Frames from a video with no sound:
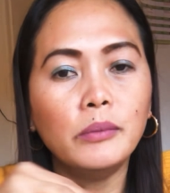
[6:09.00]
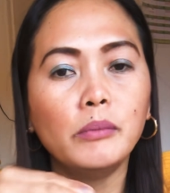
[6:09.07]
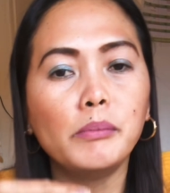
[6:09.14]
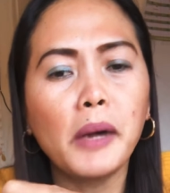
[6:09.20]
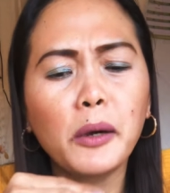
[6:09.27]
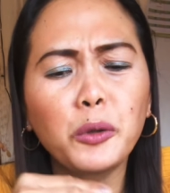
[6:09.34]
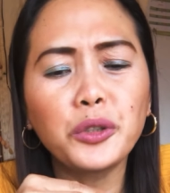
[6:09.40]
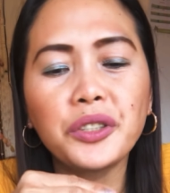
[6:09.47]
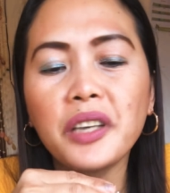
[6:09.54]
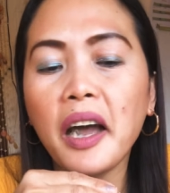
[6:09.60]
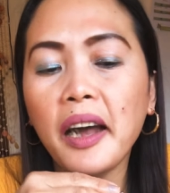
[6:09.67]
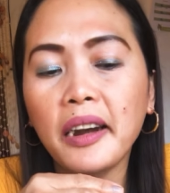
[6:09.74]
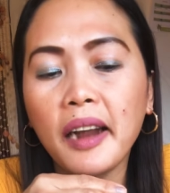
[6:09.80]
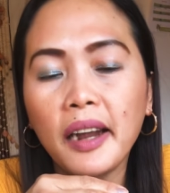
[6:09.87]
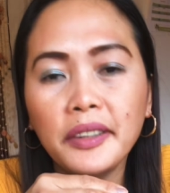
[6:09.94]
pag
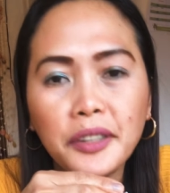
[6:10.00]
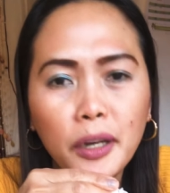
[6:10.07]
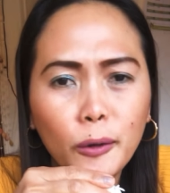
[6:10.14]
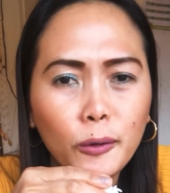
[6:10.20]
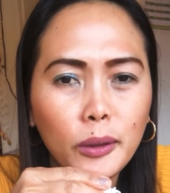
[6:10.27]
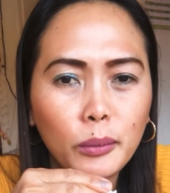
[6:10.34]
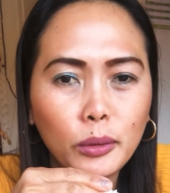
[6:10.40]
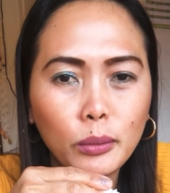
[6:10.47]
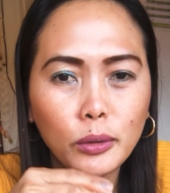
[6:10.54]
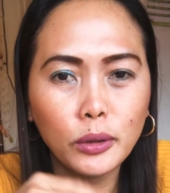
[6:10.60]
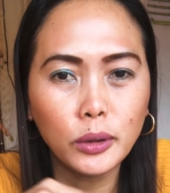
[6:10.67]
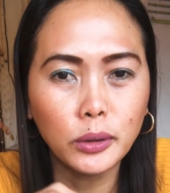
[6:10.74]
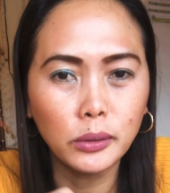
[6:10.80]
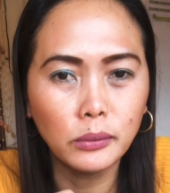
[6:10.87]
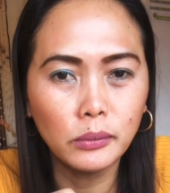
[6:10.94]
kutsara, hindi ako
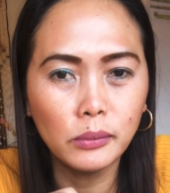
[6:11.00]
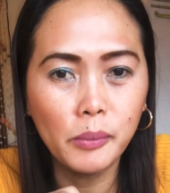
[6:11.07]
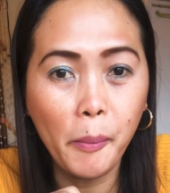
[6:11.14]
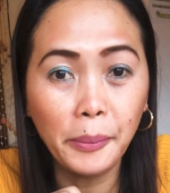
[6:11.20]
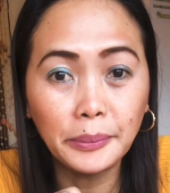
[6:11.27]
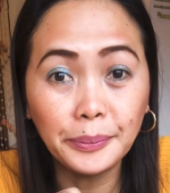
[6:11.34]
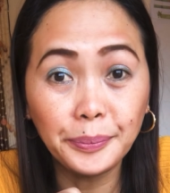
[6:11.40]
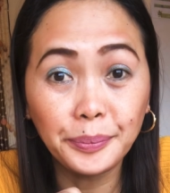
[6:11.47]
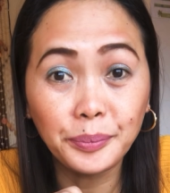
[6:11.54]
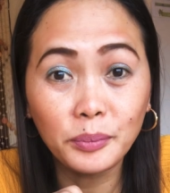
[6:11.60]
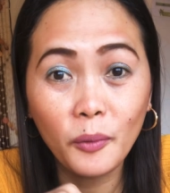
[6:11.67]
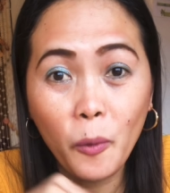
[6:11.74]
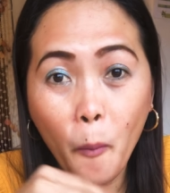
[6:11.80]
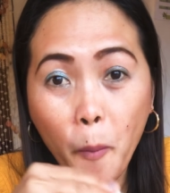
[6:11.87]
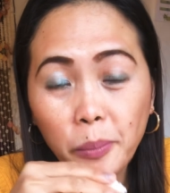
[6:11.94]
nabubusog.
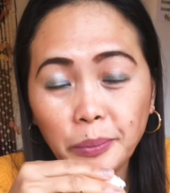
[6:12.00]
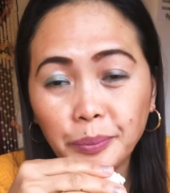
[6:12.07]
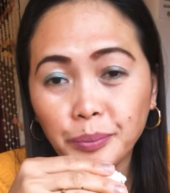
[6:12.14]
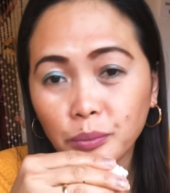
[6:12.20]
Mm.